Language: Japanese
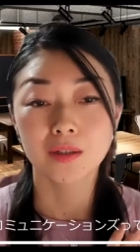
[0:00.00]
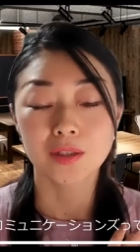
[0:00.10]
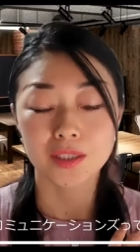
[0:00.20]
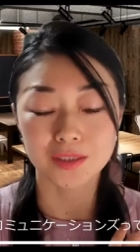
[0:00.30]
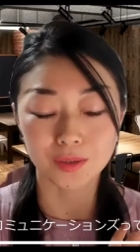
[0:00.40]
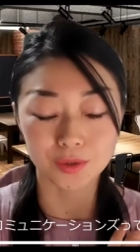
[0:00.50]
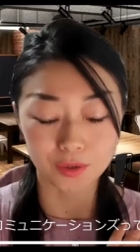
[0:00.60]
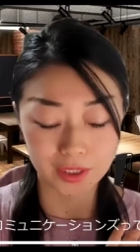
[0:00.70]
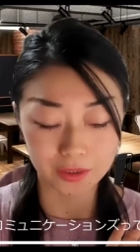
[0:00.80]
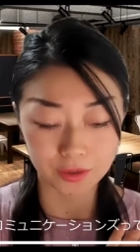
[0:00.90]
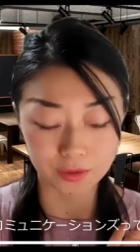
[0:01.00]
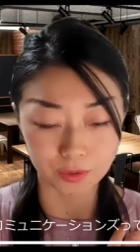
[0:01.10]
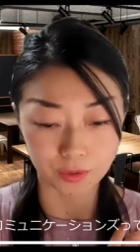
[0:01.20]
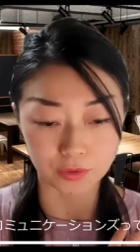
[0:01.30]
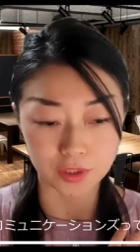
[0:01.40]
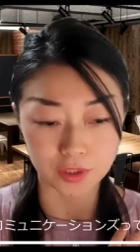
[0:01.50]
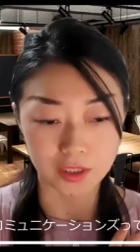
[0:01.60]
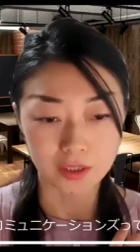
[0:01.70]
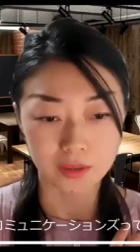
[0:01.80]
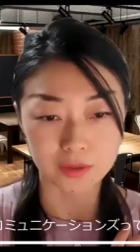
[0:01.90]
必要としてる人のところに
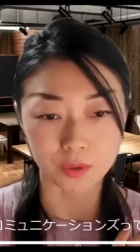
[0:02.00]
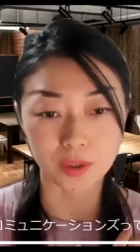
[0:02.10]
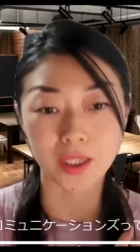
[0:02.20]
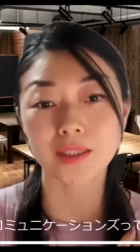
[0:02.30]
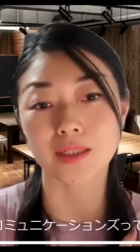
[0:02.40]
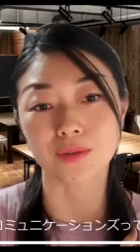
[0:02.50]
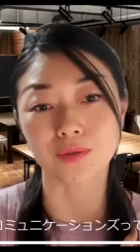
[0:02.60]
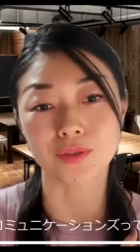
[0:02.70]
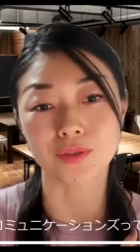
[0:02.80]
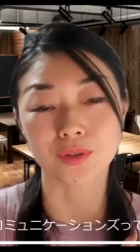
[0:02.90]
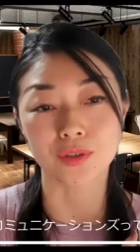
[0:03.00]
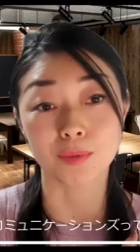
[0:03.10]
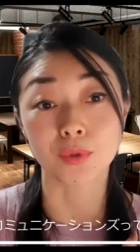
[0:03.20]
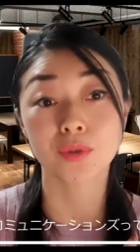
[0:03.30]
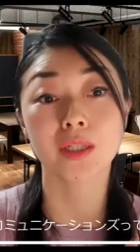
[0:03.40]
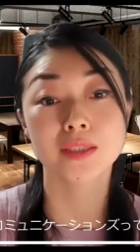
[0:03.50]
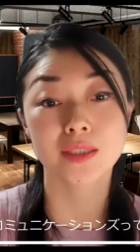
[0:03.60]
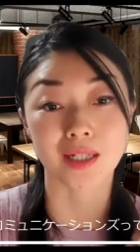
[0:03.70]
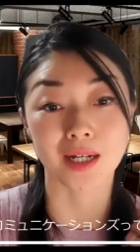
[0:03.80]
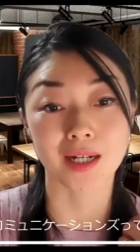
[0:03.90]
届かないという状況でもどかし
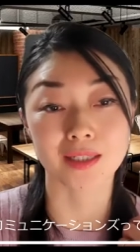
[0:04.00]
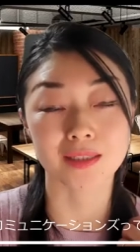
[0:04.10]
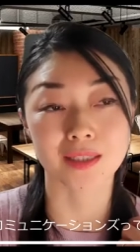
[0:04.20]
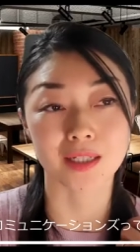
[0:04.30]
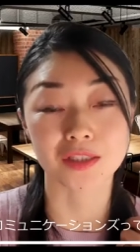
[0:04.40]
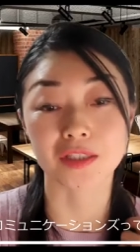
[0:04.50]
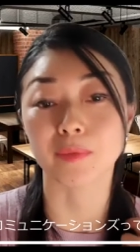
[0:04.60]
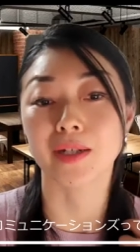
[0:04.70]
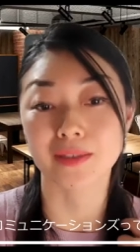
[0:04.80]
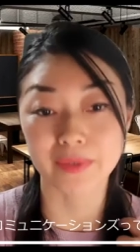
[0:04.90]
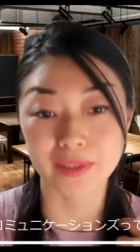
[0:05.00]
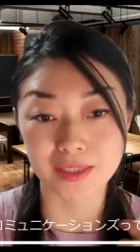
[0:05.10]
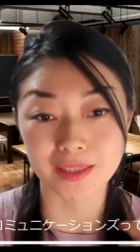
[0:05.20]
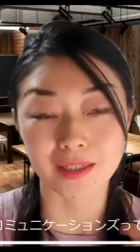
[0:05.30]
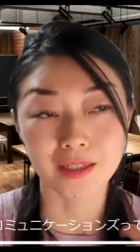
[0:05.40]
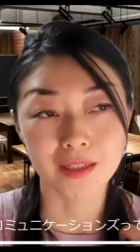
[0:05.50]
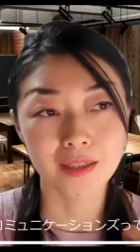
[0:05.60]
さがあった時期もありまして